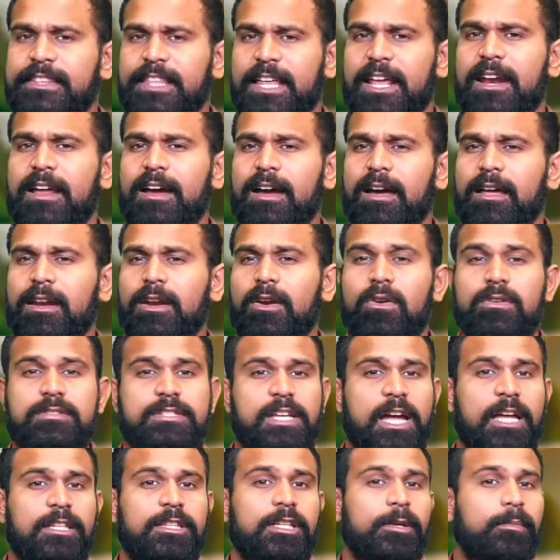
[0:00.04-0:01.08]
తెలంగాణలో
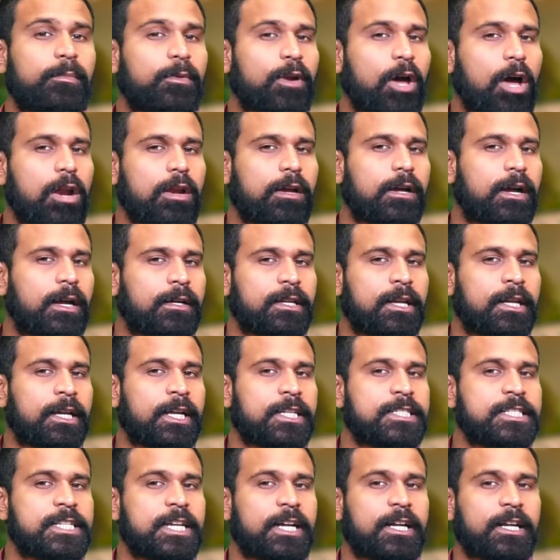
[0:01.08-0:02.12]
సాయంత్రం నాలుగు
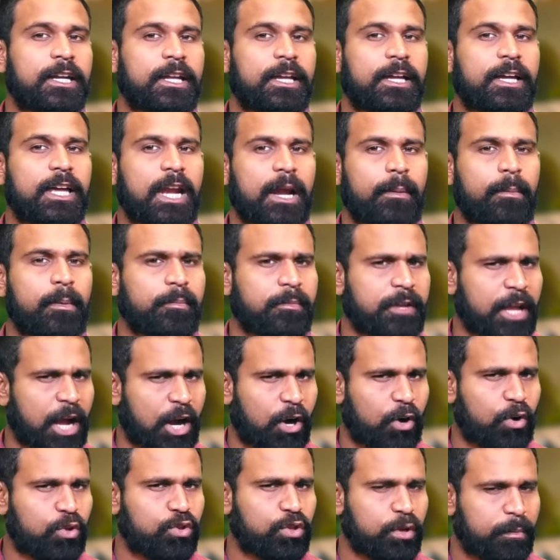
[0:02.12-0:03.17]
గంటలకి చీకటయ్య గ్రామం
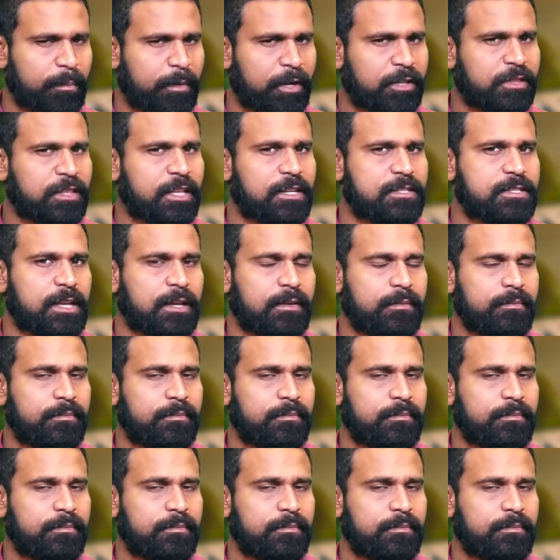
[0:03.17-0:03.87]
ఎక్కడుందో మీకు తెలుసా